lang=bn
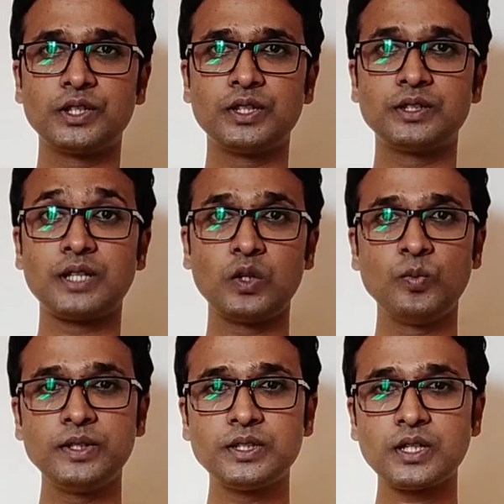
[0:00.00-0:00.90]
অর্থাৎ
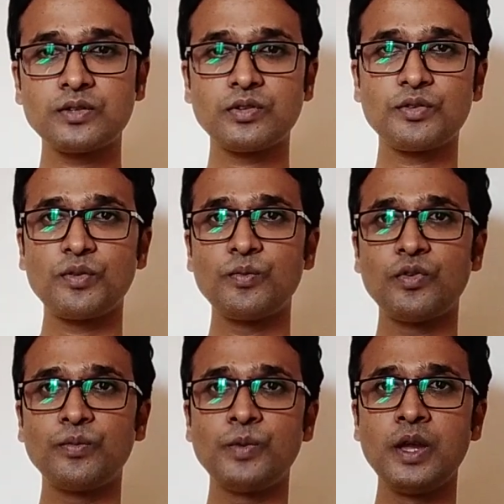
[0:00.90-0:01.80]
সাদু পানিতে চাষ করা
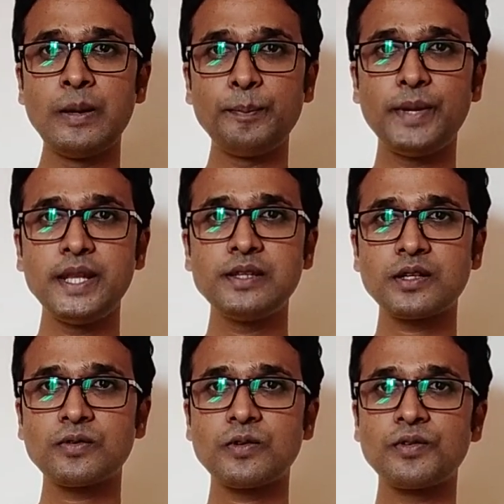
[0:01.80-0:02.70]
সম্ভব পেনে
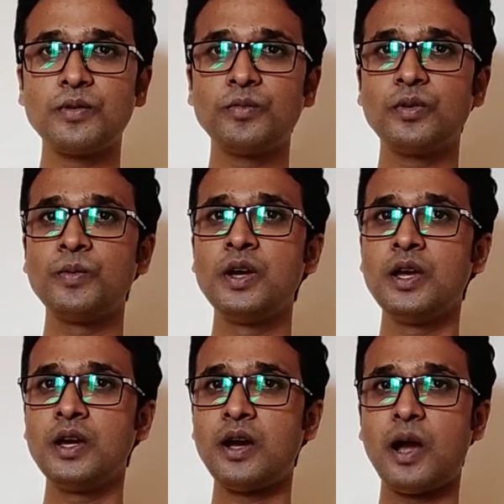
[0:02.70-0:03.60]
চাষ করা সম্ভব
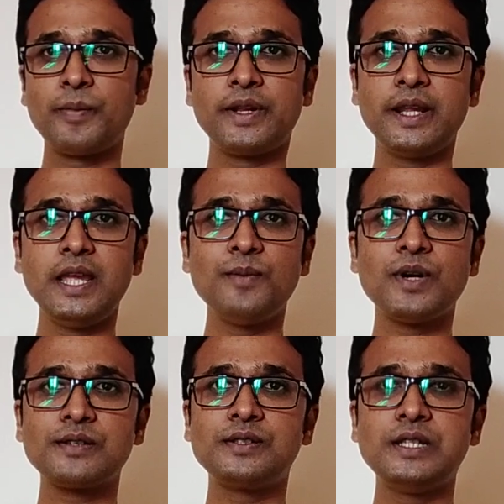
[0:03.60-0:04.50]
আপনারা এই
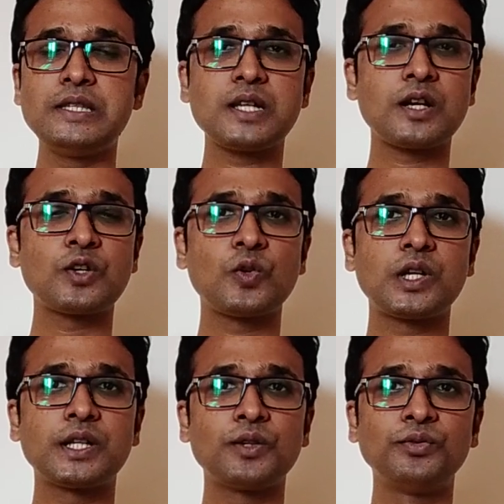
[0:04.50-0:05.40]
মাছটি চাষ
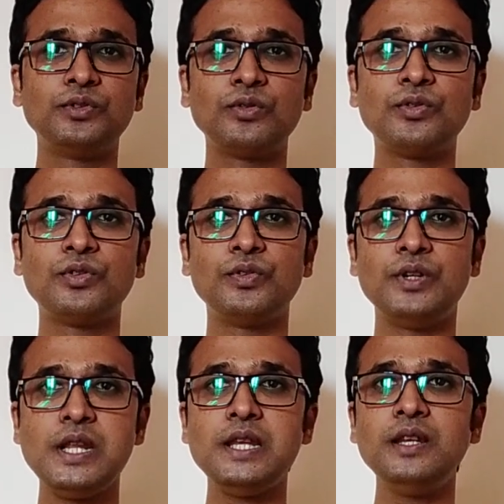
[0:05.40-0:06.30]
করার একটা উদ্যোগ
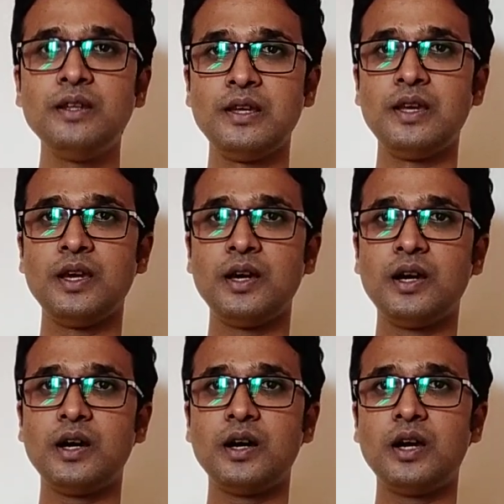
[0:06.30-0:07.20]
নিন
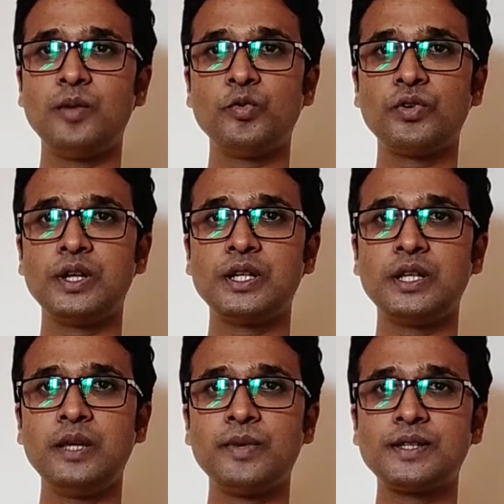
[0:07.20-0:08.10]
এবং এটা
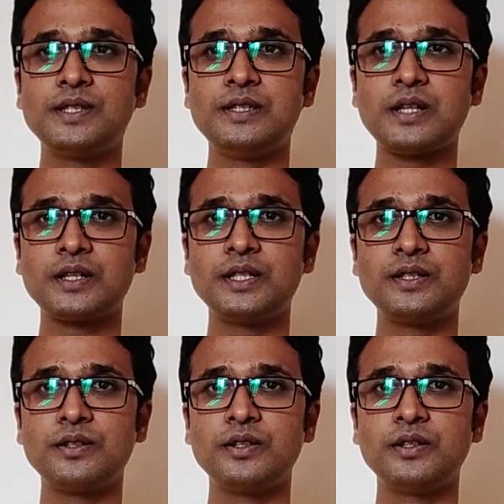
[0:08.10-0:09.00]
এই মাছটি
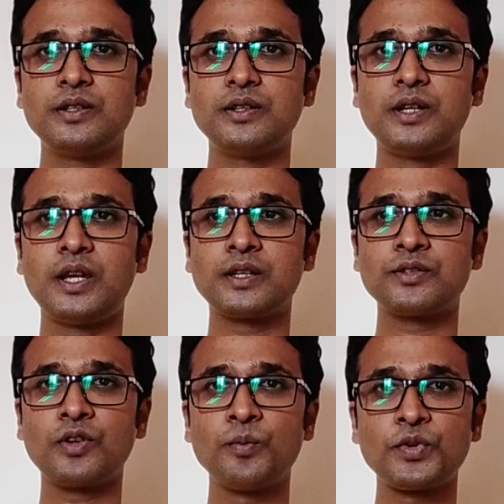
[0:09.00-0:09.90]
চাষের
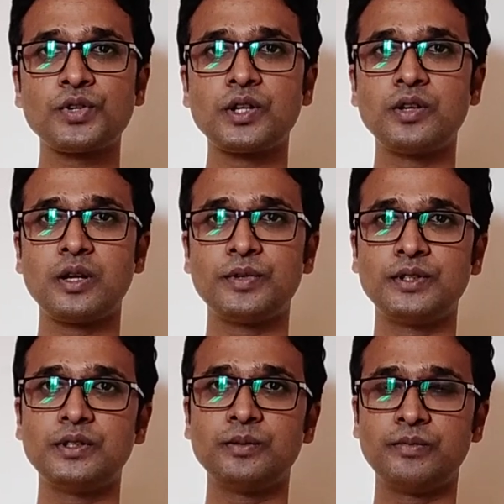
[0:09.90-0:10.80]
একটা সম্প্রসারণে
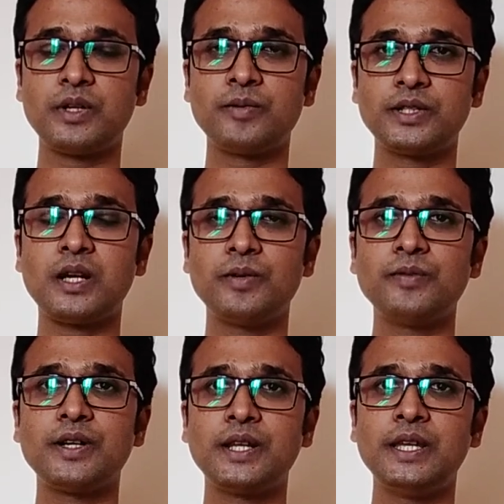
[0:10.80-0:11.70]
আমাদের আমাদের
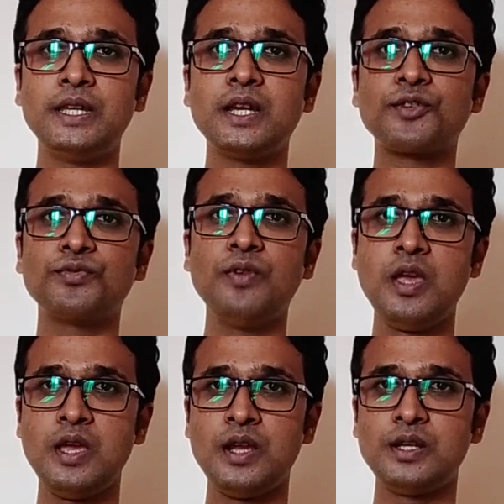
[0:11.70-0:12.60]
খাবারি ভাইরা এগিয়ে আসুন
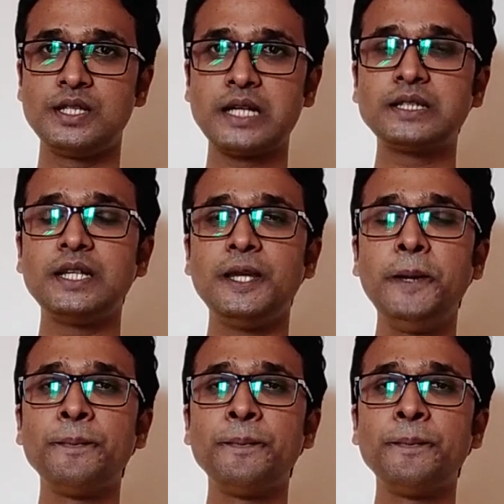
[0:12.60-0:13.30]
যাতে